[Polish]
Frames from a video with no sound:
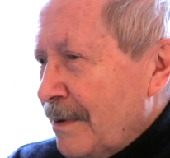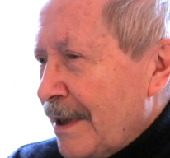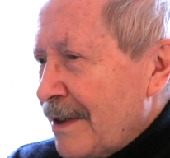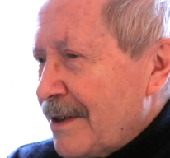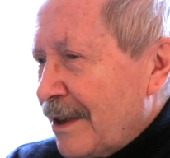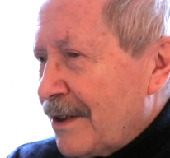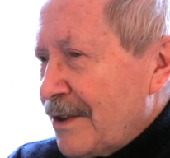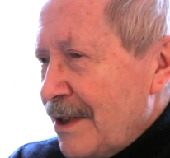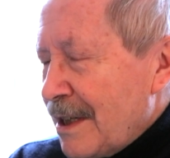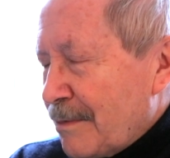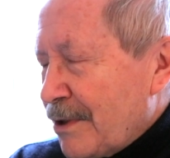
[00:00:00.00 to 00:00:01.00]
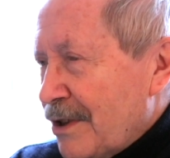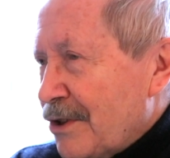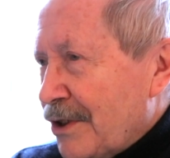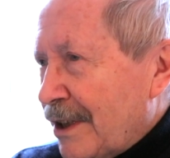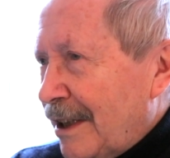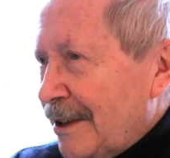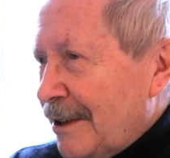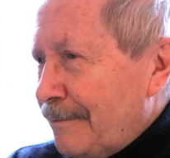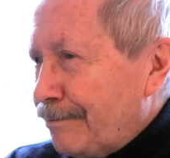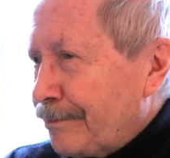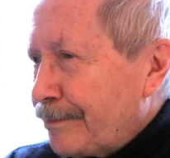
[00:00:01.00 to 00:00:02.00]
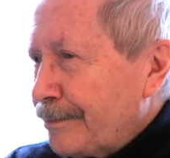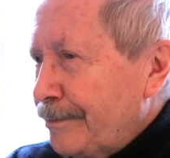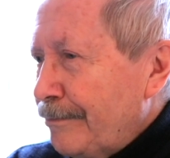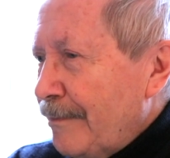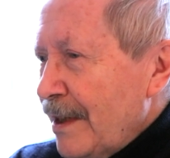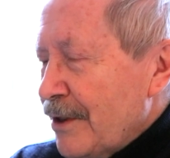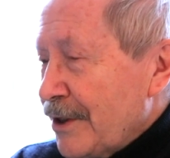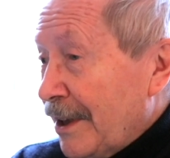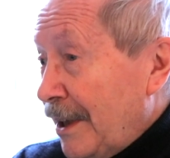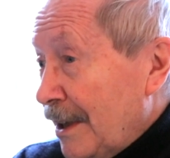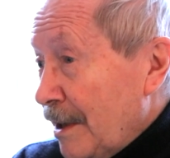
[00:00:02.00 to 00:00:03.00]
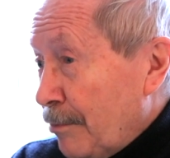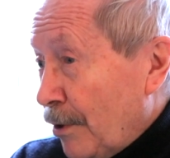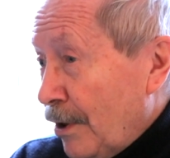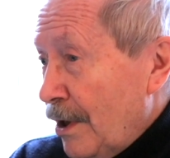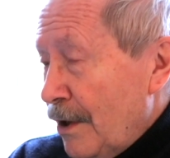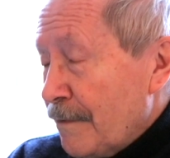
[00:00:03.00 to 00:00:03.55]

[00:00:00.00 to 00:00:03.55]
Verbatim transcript: y, restrykcyjnie przestrzegane, że kiedy po